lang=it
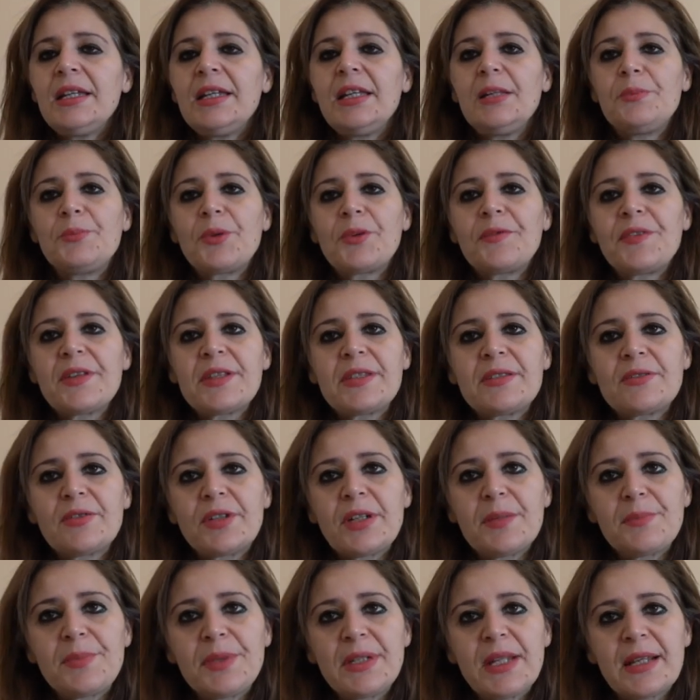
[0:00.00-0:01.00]
Il
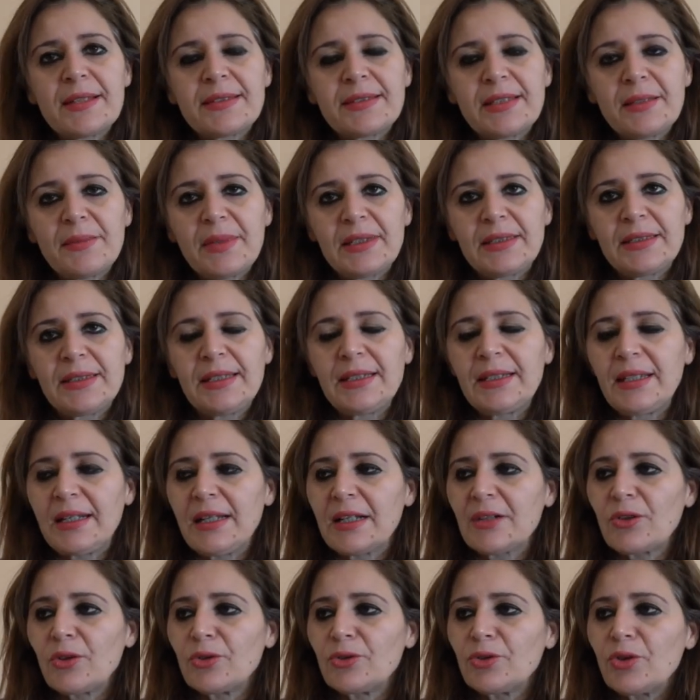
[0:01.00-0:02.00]
professore Pira stamattina
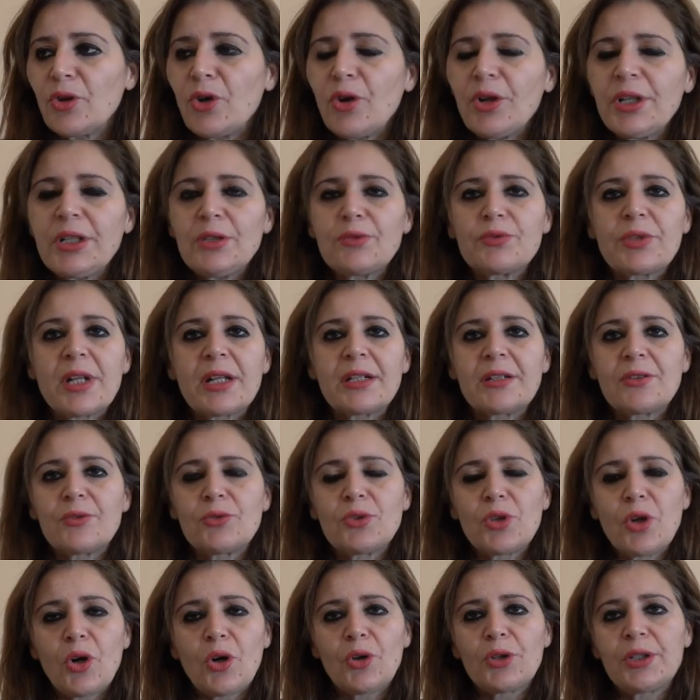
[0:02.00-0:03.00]
era con noi in una
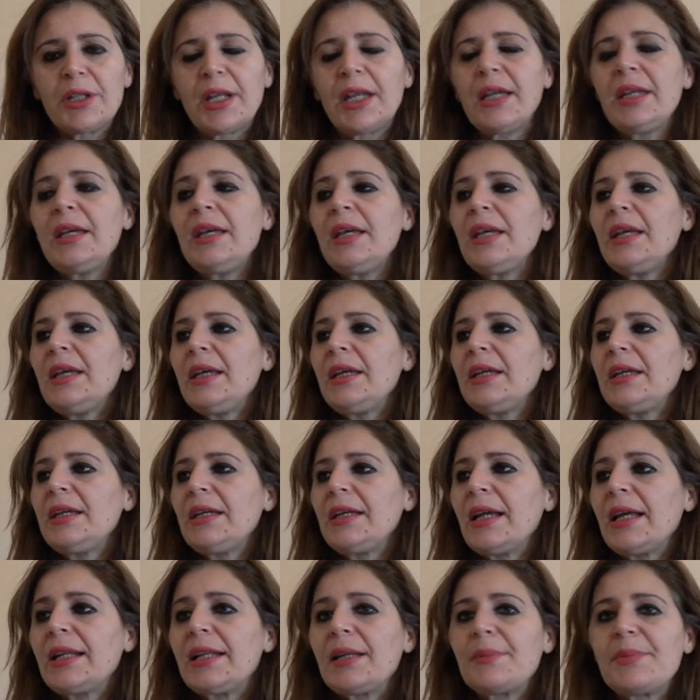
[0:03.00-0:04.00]
riunione
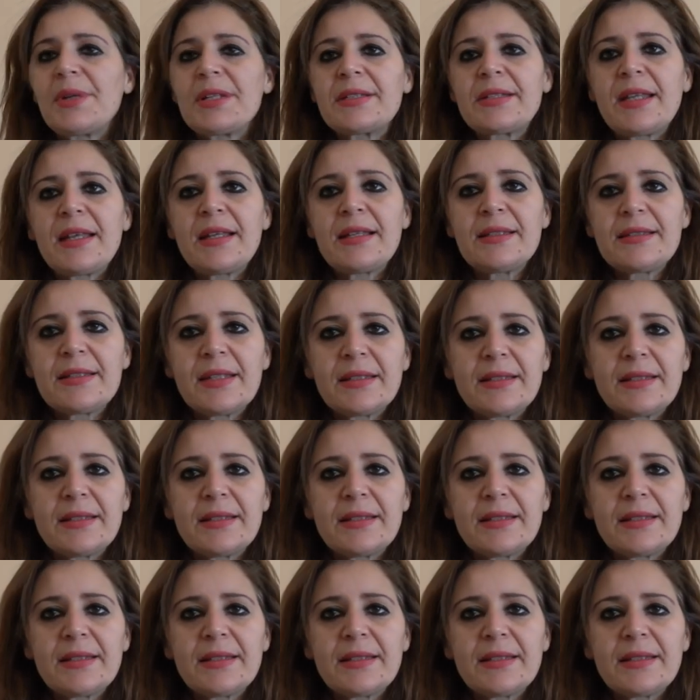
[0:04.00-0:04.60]
e eh, alla presenza